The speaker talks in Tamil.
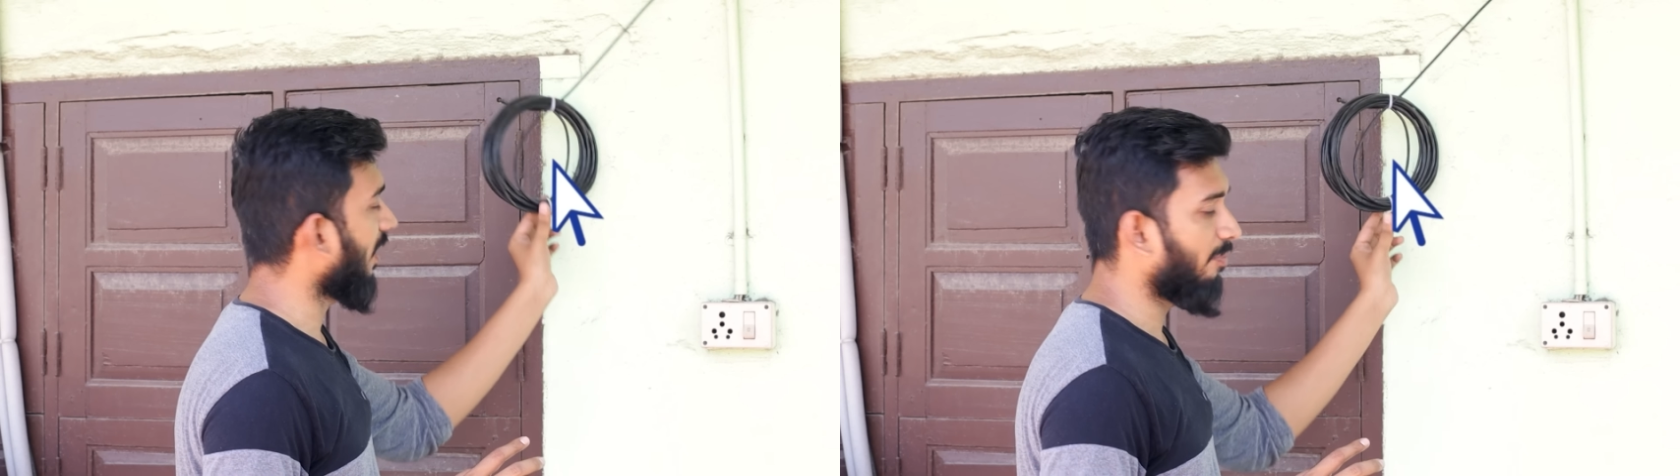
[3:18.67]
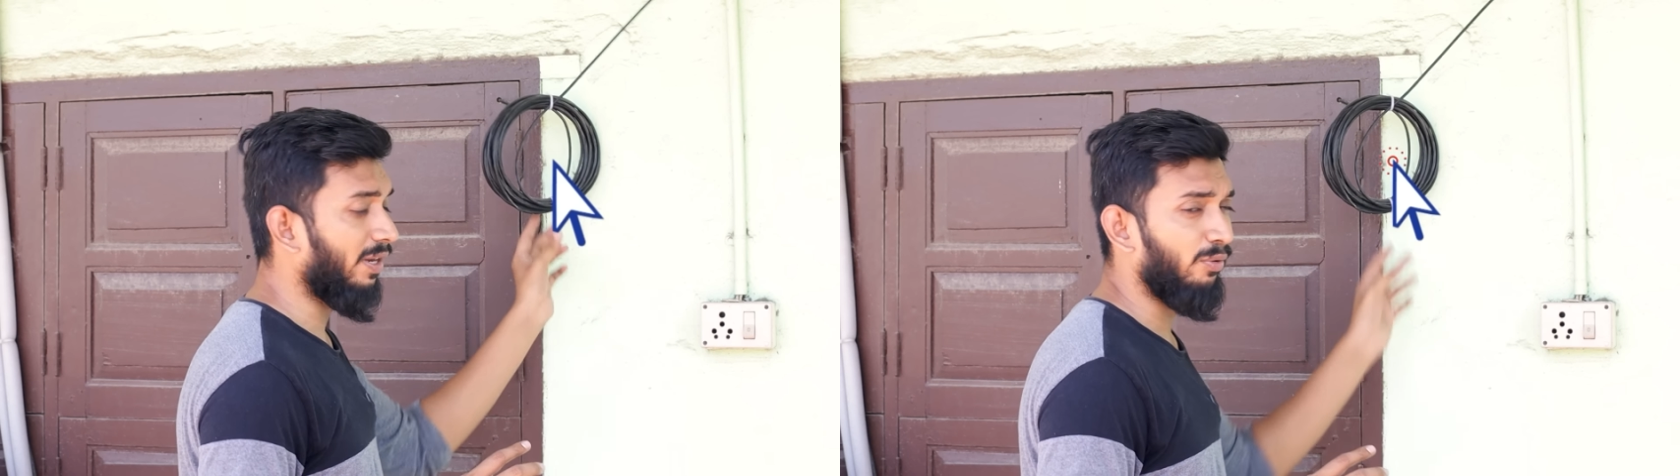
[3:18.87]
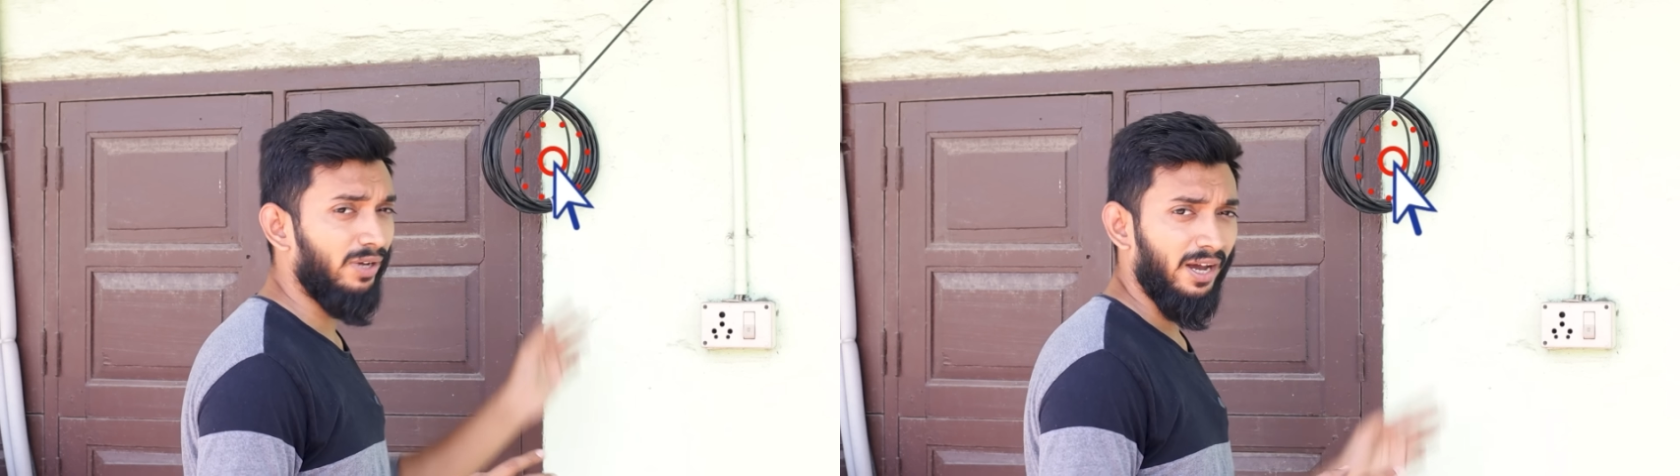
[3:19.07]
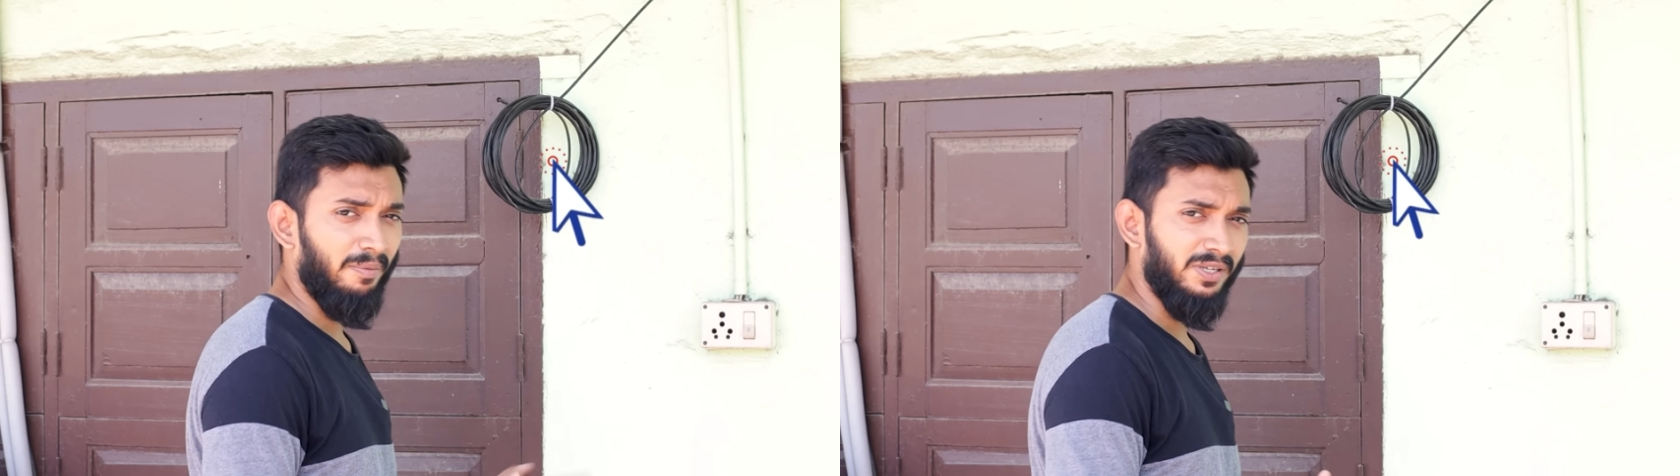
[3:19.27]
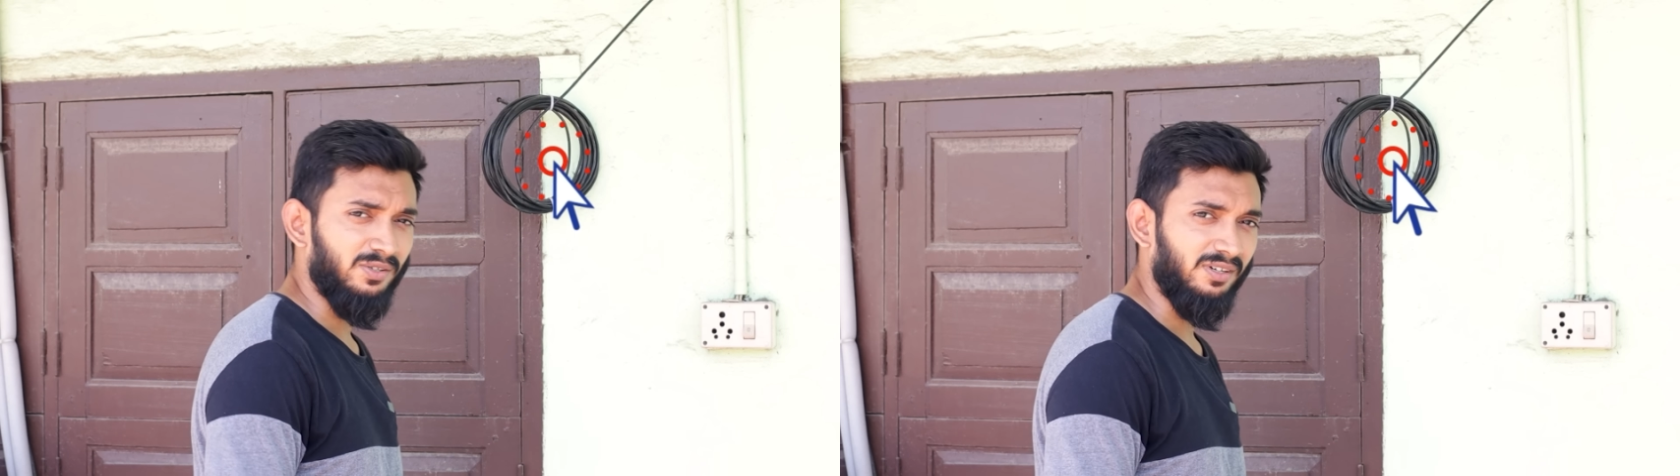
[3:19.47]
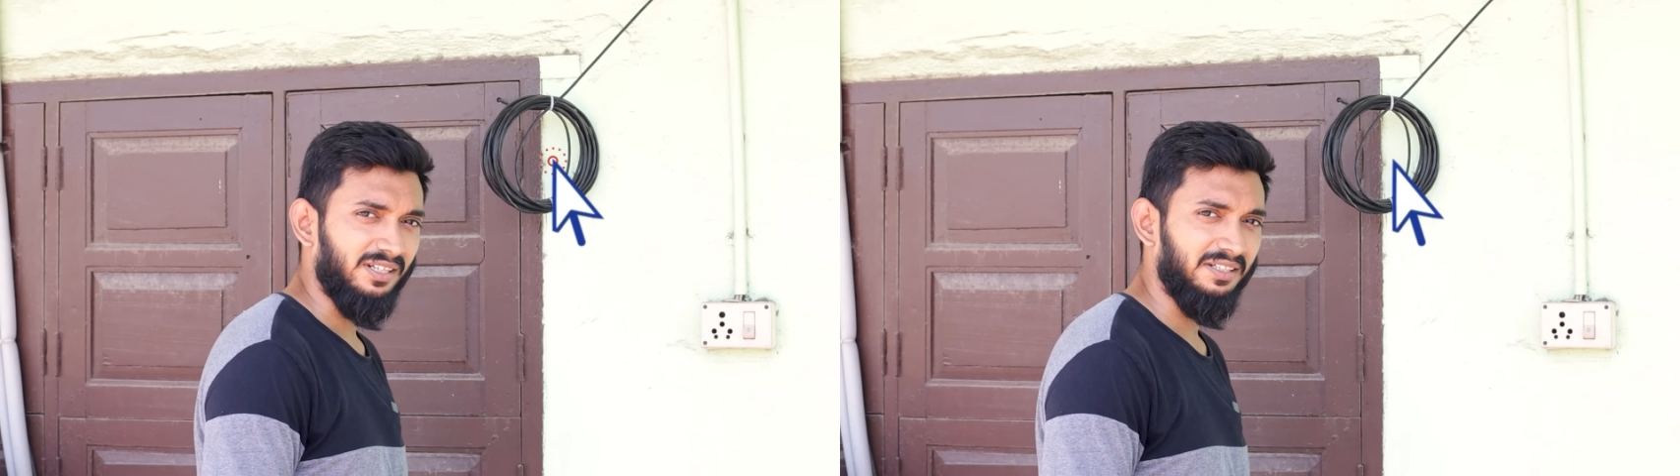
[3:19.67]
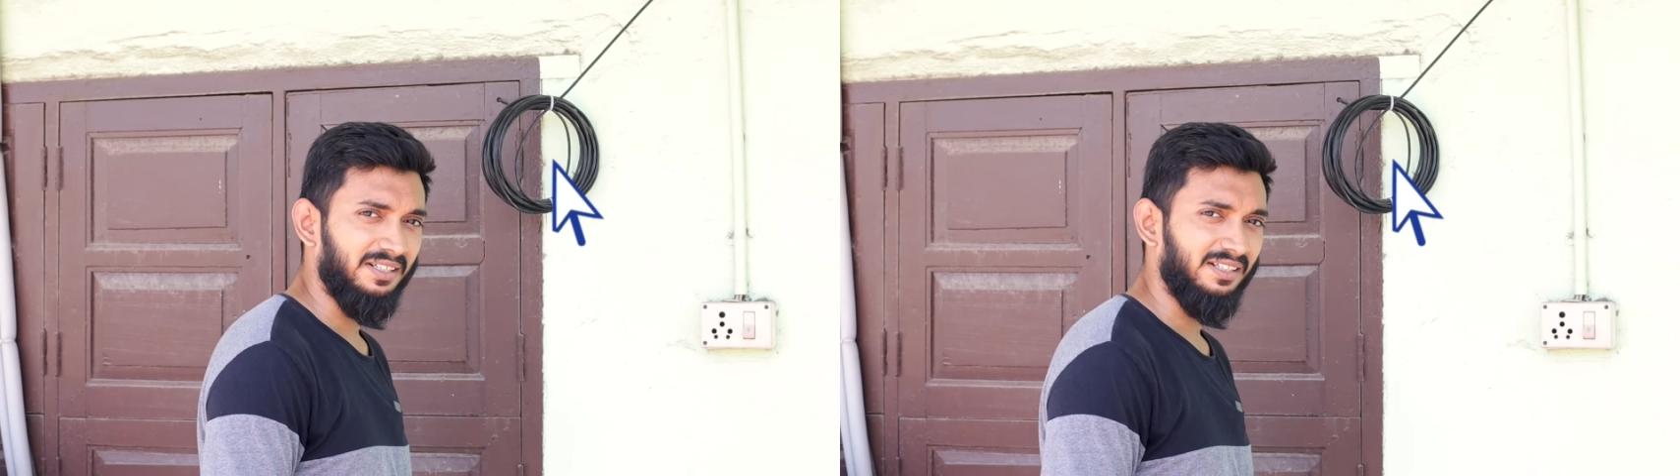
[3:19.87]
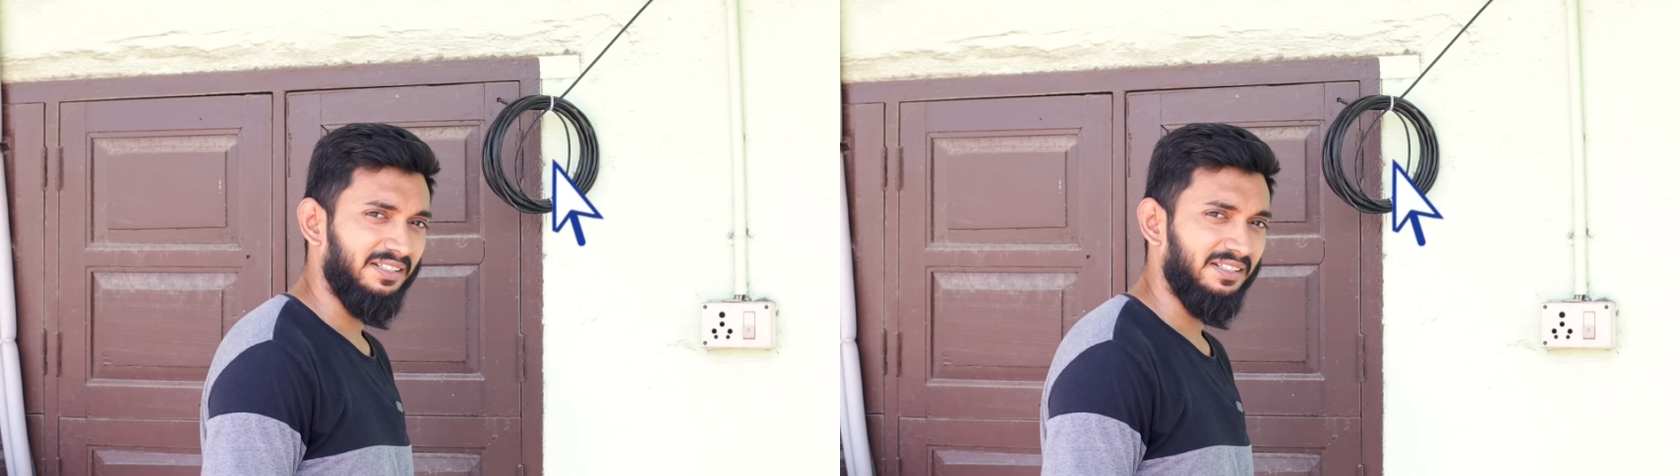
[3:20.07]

கனெக்ட் பண்ணி கொடுங்க அப்படின்னு சொல்லிட்டு